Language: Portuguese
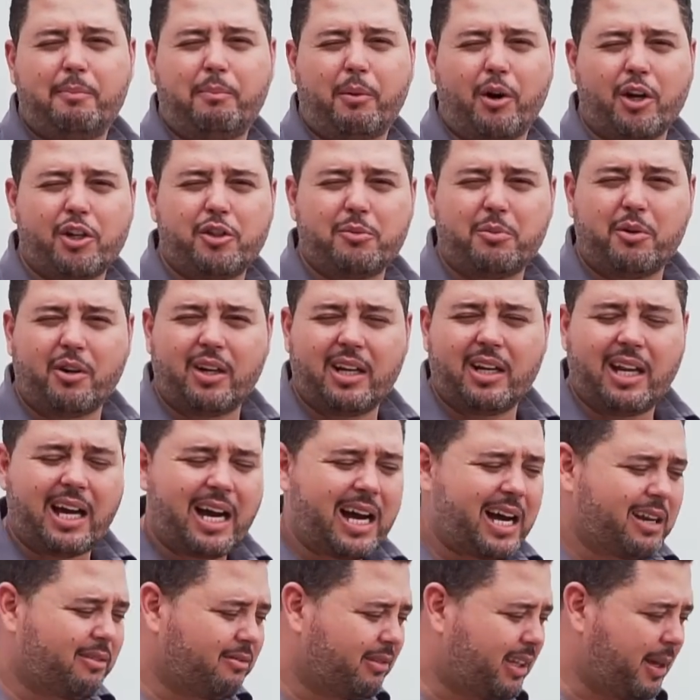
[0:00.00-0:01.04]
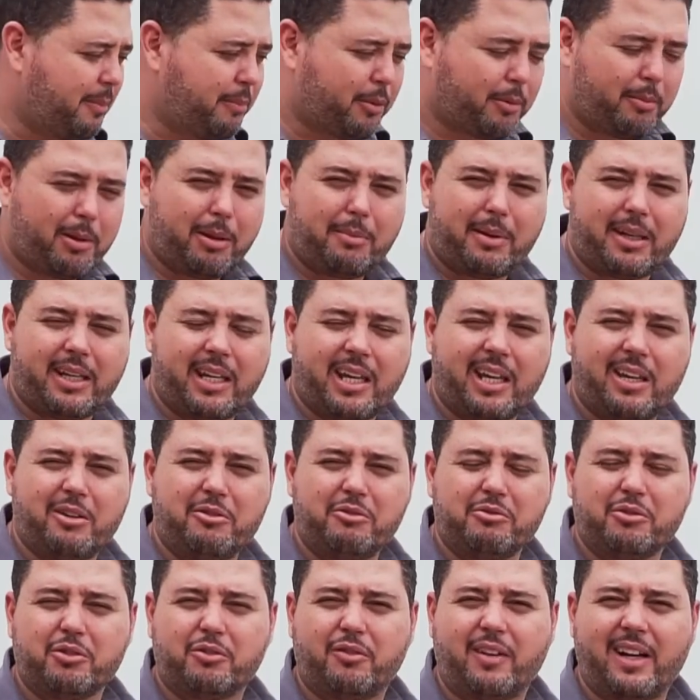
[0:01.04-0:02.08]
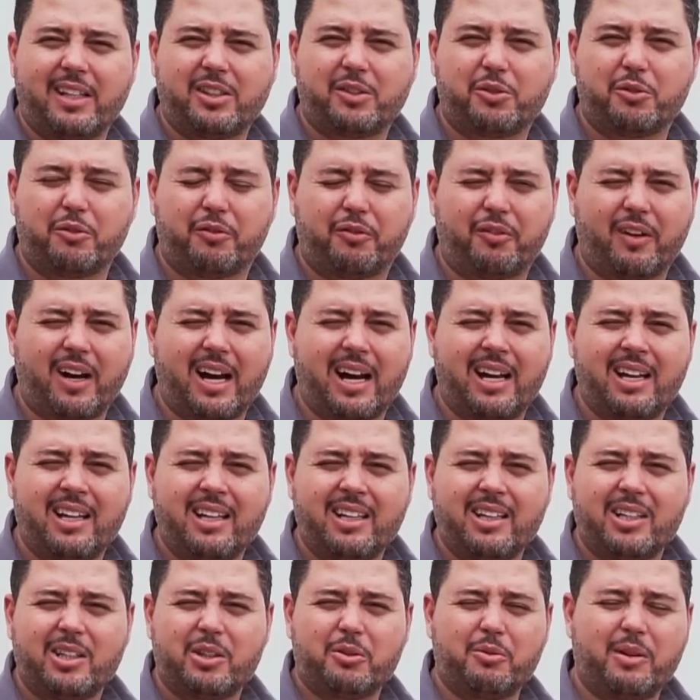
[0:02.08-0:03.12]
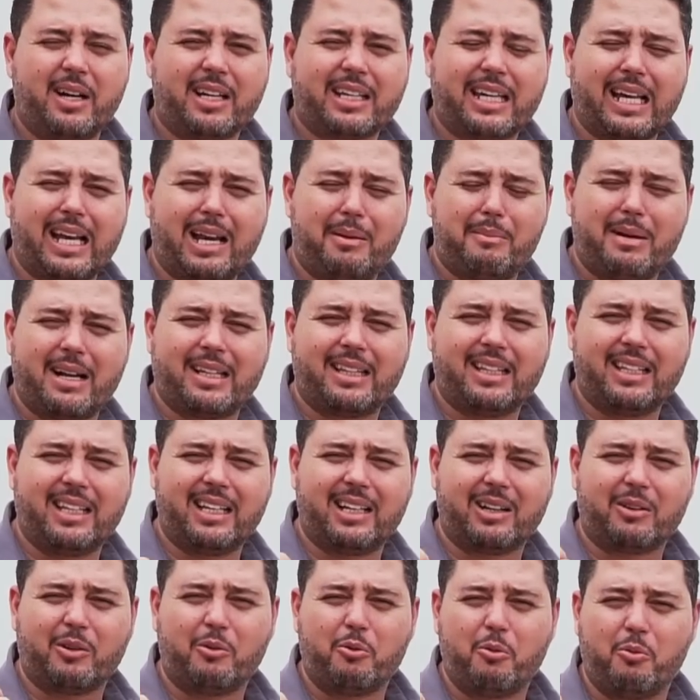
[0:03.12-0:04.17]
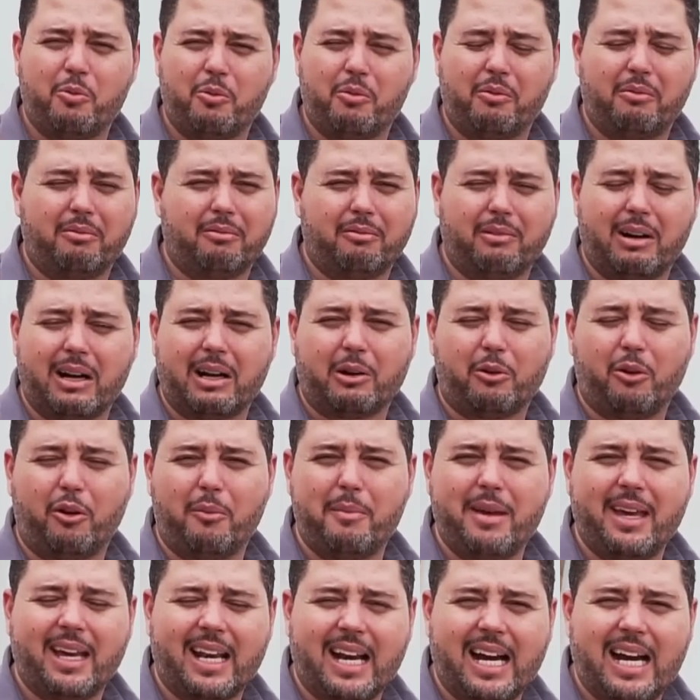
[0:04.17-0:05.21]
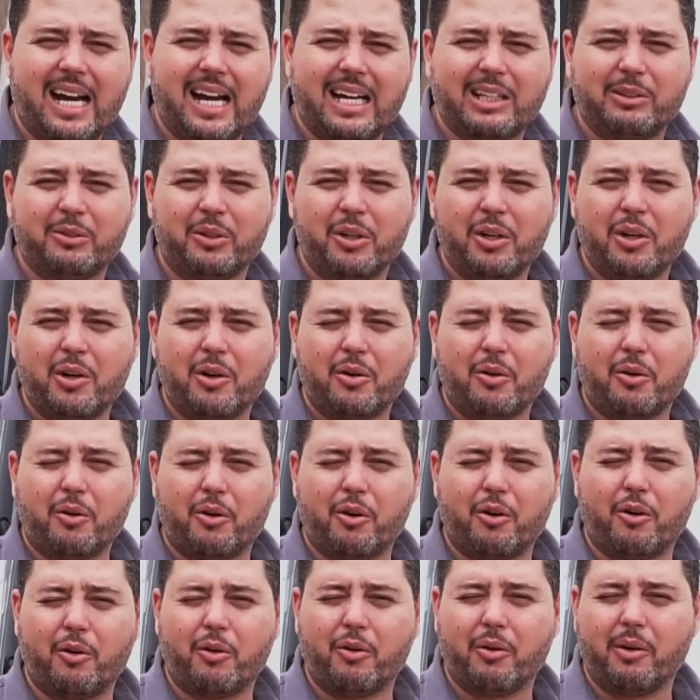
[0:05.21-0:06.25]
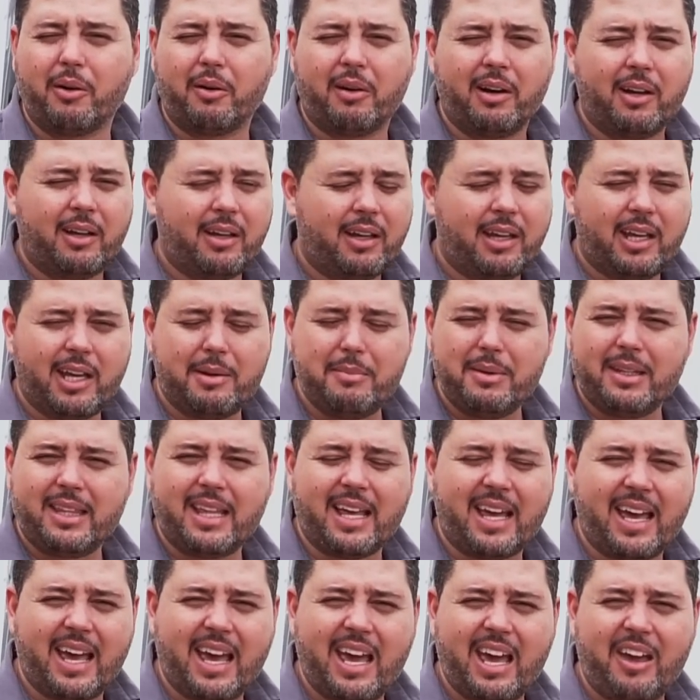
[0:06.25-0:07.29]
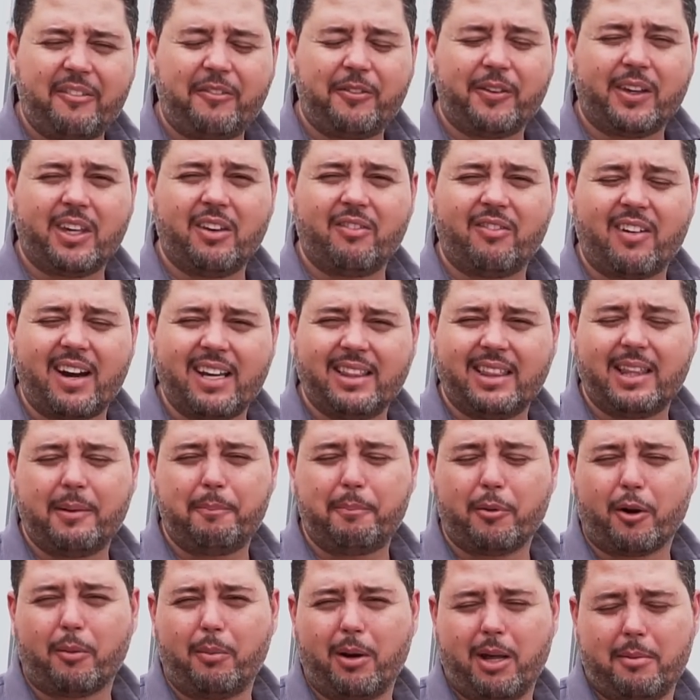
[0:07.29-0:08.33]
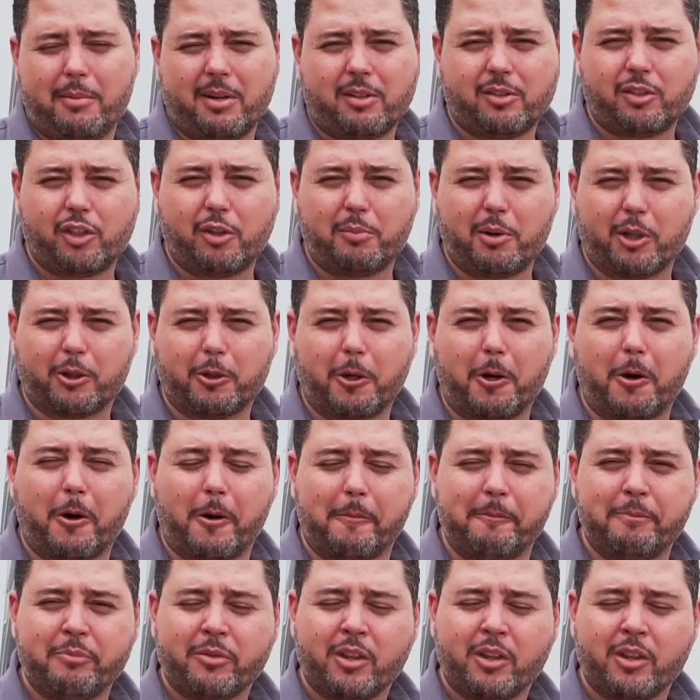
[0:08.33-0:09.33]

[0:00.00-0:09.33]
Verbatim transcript: pode molhar, não tem problema nenhum, não vai estufar, não é aquela madeira aglomerado ou MDF que vai ter problema com o seu motorhome.